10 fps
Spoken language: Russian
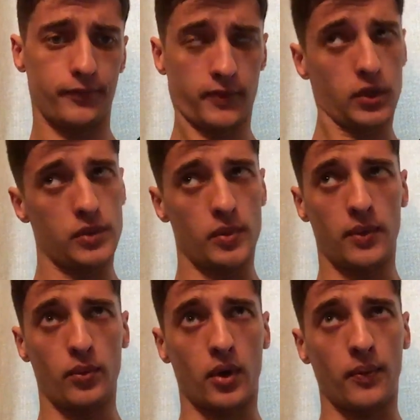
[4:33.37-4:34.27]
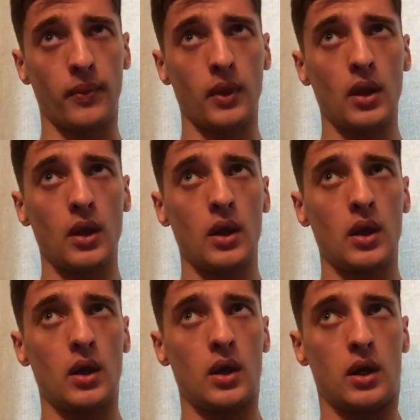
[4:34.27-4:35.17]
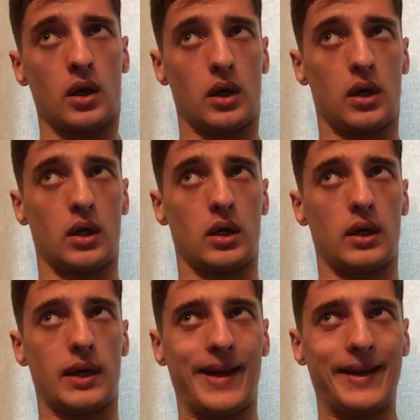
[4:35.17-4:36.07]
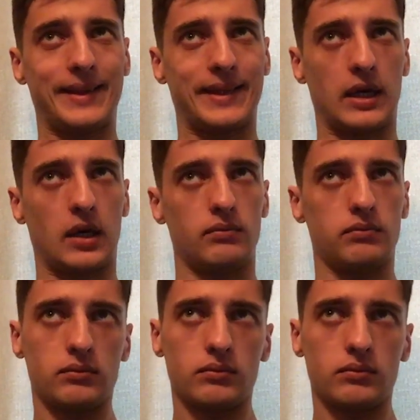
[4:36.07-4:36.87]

матч с Марибором. Э, это,